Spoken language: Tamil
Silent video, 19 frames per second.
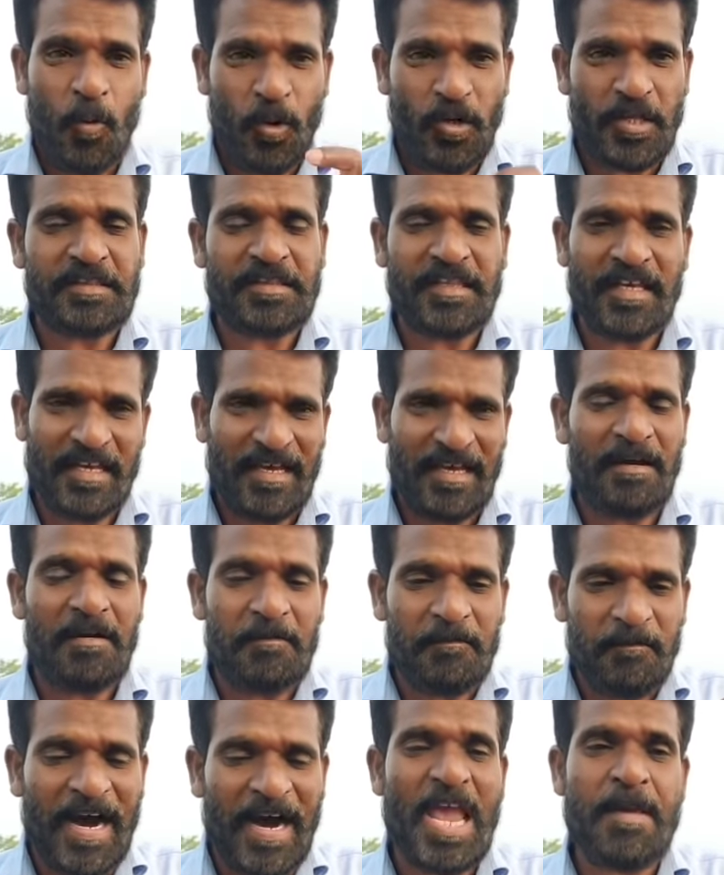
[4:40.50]
கொடுத்த
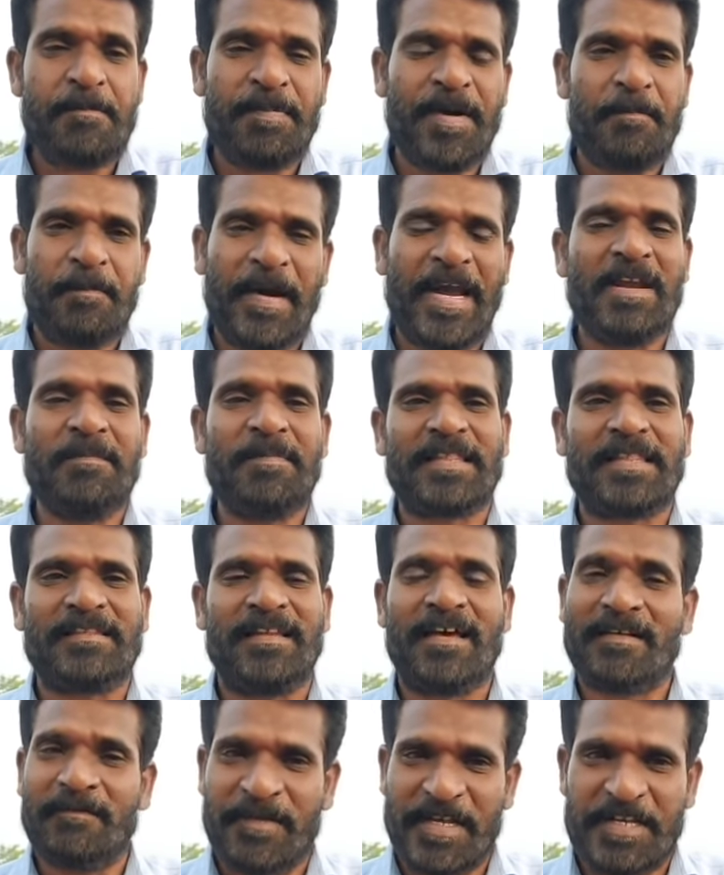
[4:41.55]
வாய்ப்பை
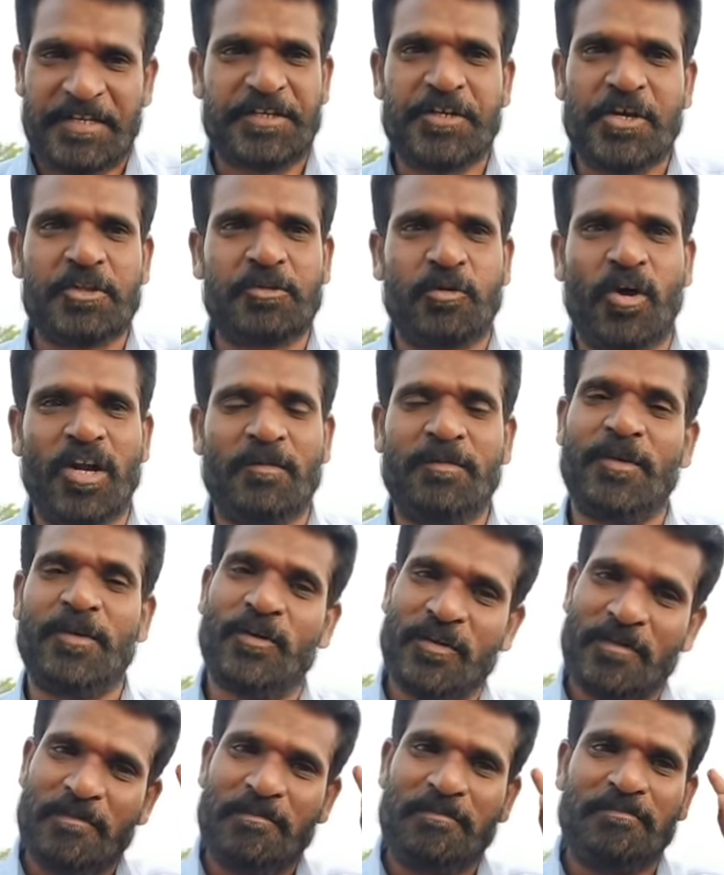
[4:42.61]
பயன்படுத்தினார் வெற்றியோ
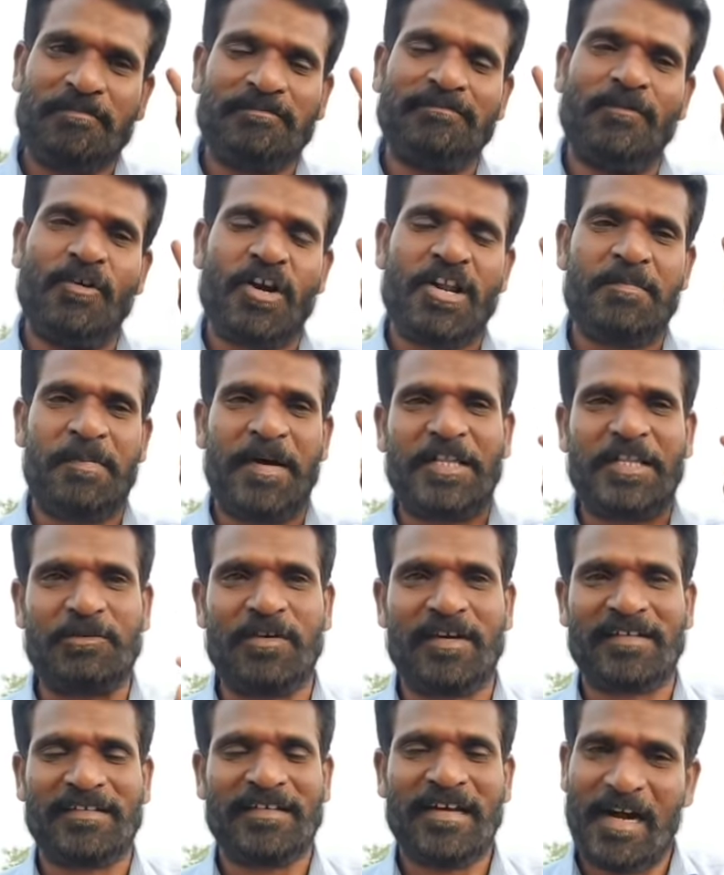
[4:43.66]
தோல்வியோ மோடி
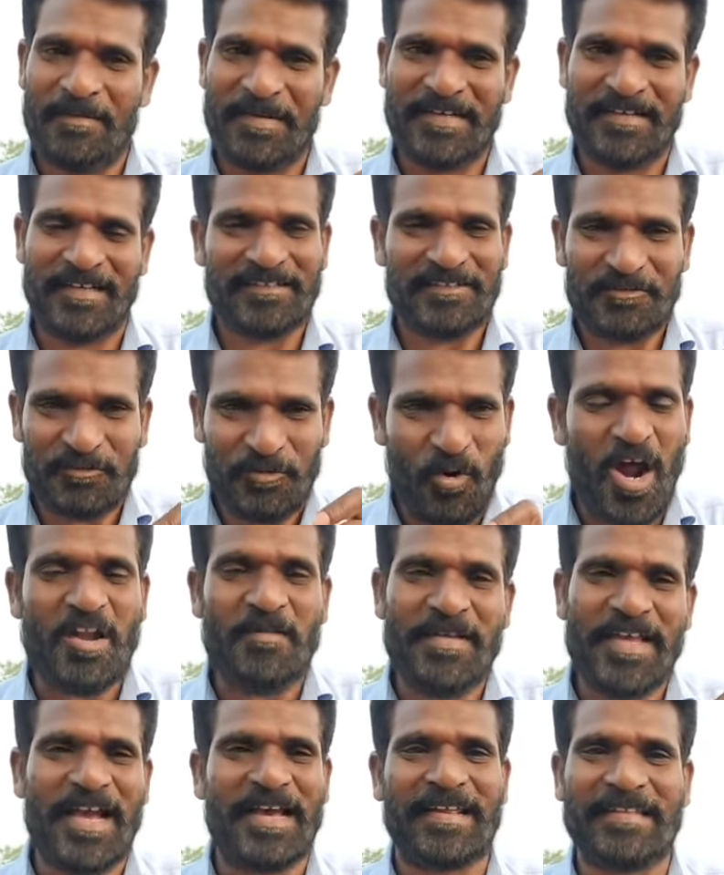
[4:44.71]
பாத்துக்குவார் அப்படின்னார்
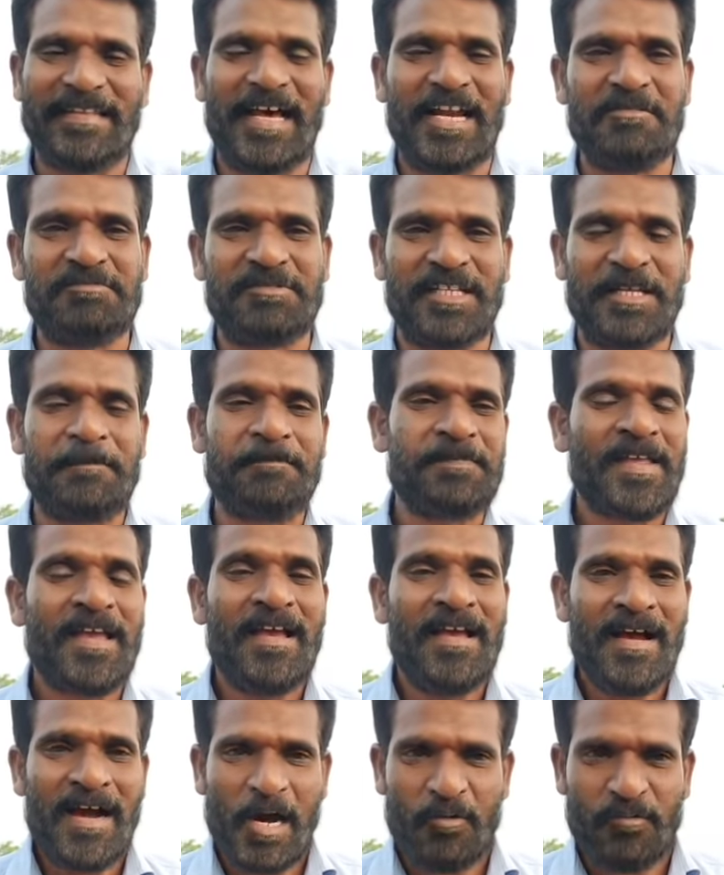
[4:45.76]
தோல்வியா இருந்தாலும் சரி
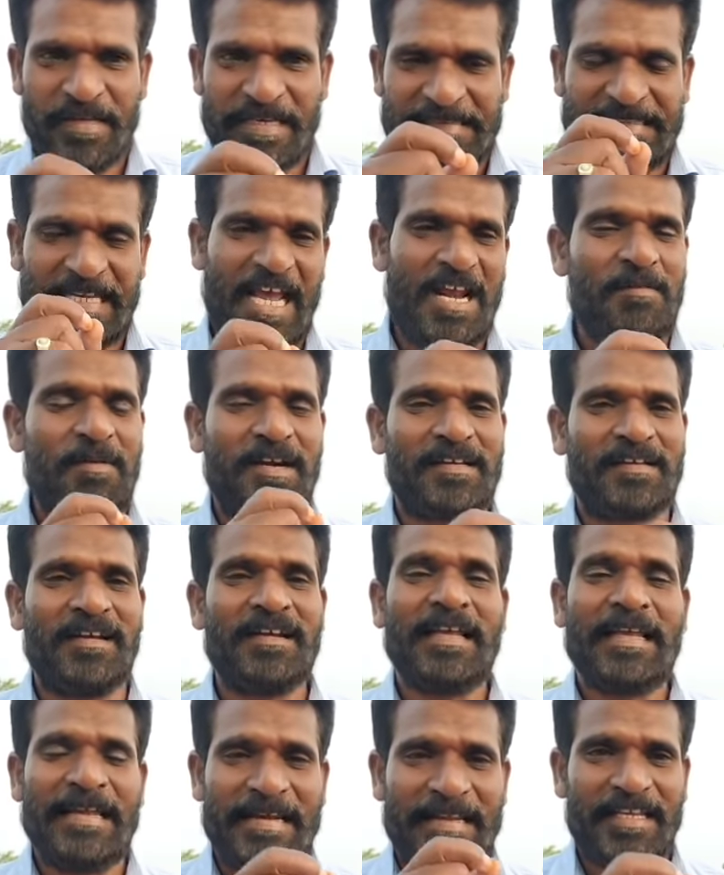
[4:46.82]
அவருடைய
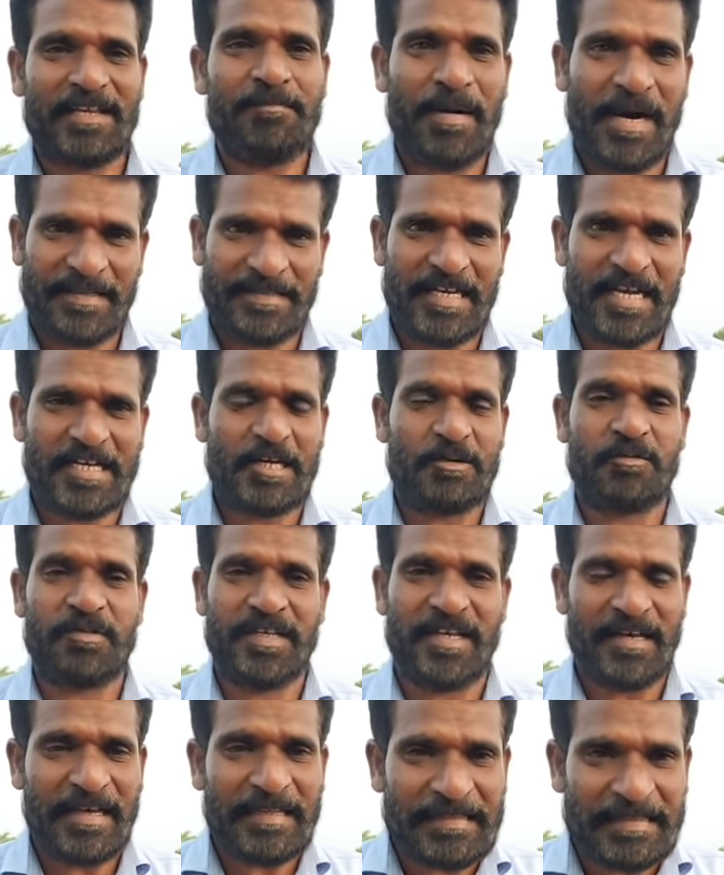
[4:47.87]
செயல்பாடுகள் இன்றைக்கு
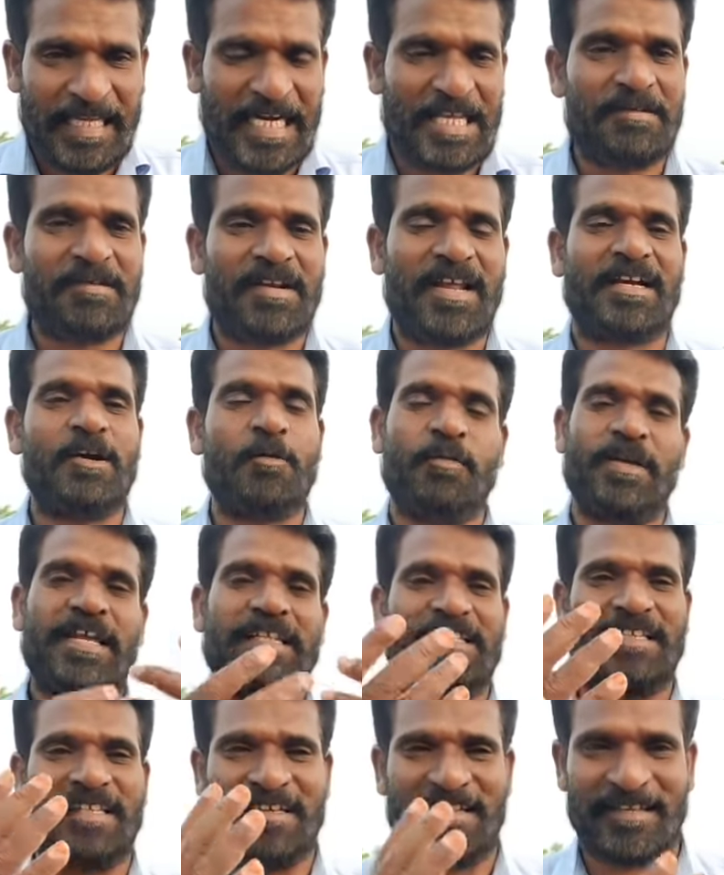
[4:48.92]
பாஜக தலைவராக
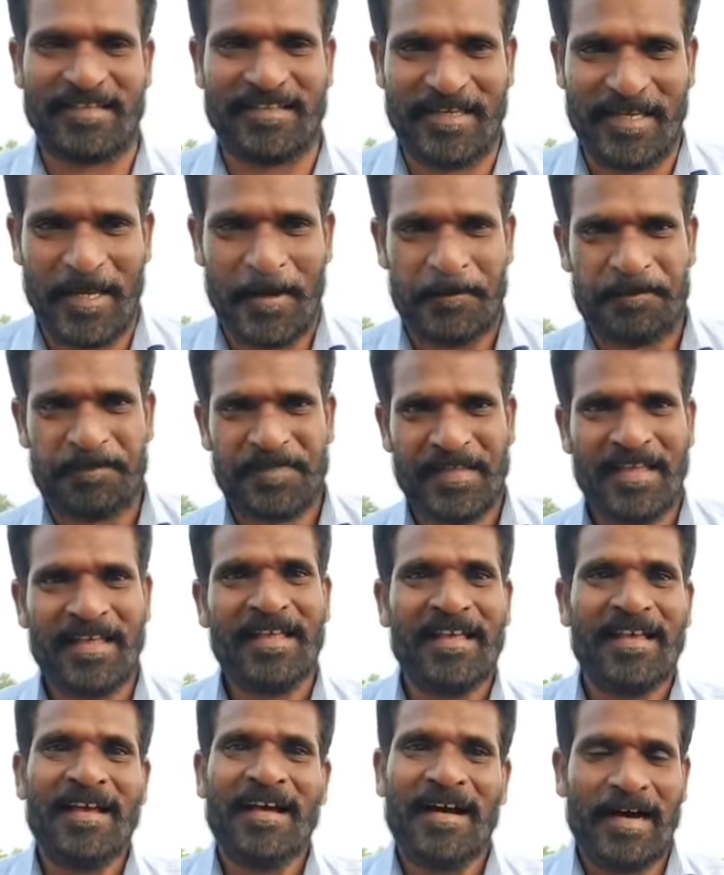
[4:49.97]
உயர்த்தி இருக்கிறது
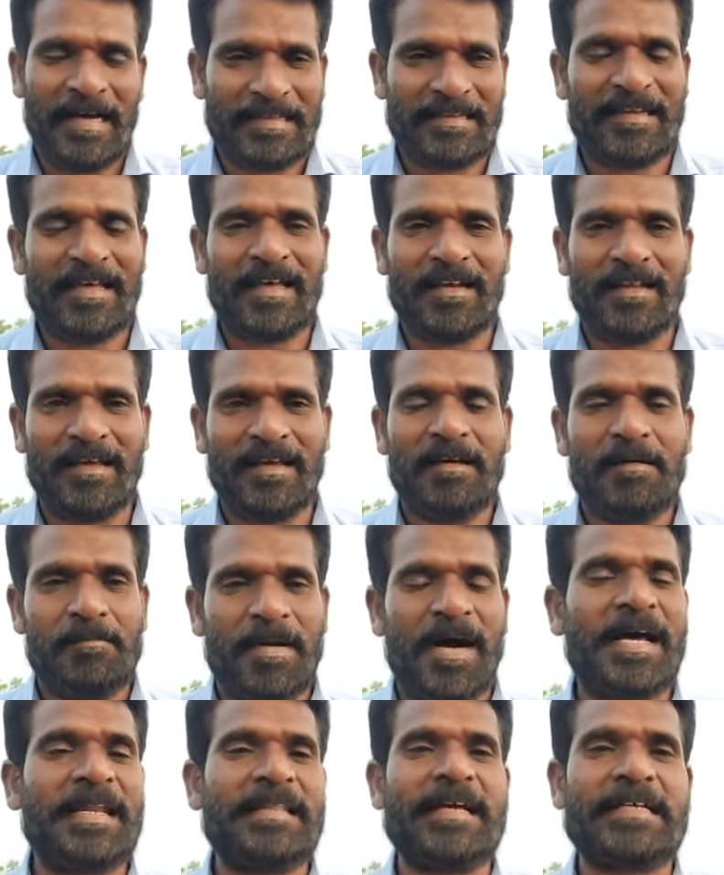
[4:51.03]
அதனால
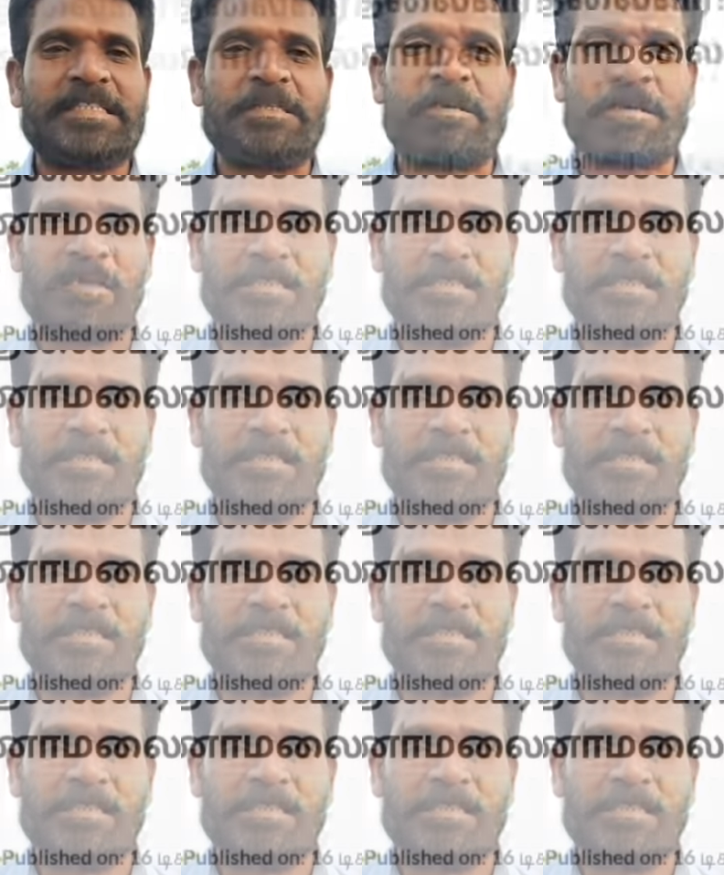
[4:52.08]
மாரிதாஸ்